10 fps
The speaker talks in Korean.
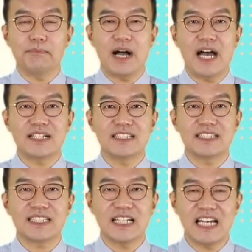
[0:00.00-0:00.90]

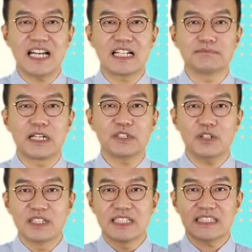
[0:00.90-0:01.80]
말을 타다라는
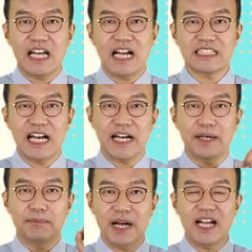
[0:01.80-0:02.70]
말은요.
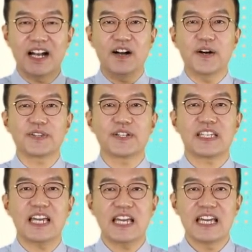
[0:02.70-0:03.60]
타다, 말.
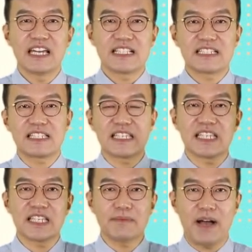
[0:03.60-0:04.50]
어떻게?
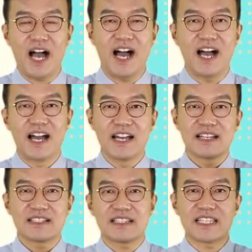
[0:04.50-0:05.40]
치마,
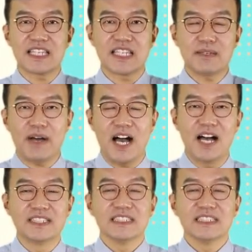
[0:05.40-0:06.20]
치마.